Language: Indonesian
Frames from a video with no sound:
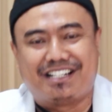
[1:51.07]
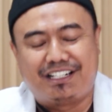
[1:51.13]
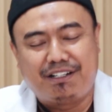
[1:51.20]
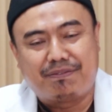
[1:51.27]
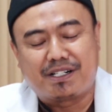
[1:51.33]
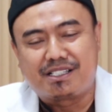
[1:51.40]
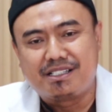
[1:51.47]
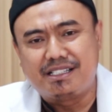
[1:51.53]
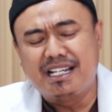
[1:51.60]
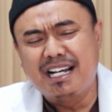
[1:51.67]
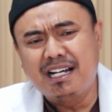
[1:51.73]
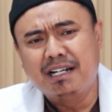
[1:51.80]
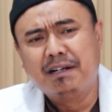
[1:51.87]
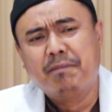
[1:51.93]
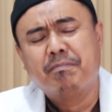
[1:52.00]
ya, jadi pastinya
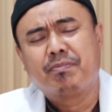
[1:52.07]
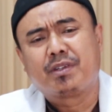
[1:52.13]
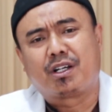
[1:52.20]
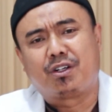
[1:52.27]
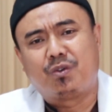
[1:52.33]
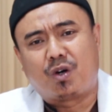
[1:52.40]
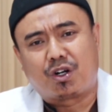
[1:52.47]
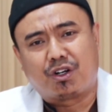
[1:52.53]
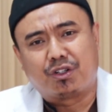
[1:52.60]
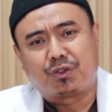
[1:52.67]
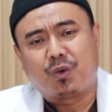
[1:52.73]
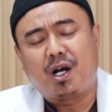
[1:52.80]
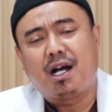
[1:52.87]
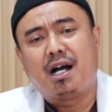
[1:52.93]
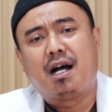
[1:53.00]
kedua orang
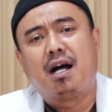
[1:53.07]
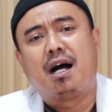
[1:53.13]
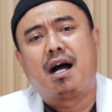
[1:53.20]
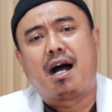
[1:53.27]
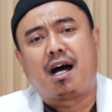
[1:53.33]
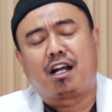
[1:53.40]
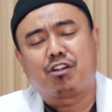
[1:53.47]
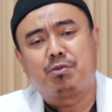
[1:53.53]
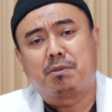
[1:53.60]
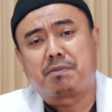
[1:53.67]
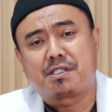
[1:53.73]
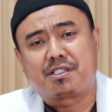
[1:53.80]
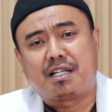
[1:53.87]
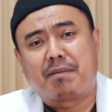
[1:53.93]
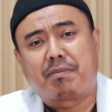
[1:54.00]
tua harus
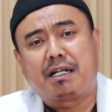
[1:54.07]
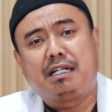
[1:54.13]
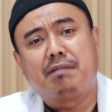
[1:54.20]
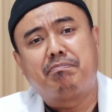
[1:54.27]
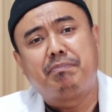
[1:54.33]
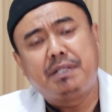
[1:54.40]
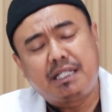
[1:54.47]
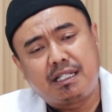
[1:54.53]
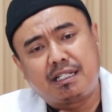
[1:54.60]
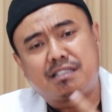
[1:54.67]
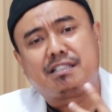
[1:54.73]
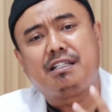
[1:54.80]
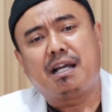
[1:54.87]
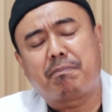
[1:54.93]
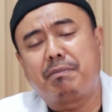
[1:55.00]
mempersiapkan lebih
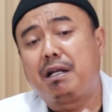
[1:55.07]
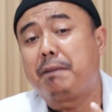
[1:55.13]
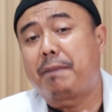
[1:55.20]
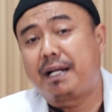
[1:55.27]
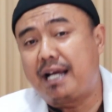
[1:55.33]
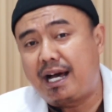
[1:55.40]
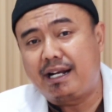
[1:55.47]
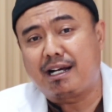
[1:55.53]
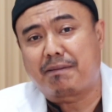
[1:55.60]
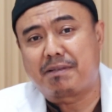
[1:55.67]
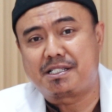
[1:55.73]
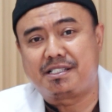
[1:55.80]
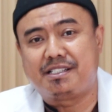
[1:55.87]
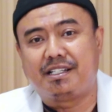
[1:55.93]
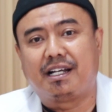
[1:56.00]
siap daripada anak
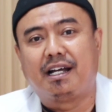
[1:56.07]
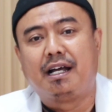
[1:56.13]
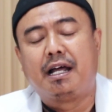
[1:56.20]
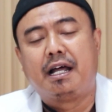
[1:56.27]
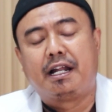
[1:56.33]
pastinya.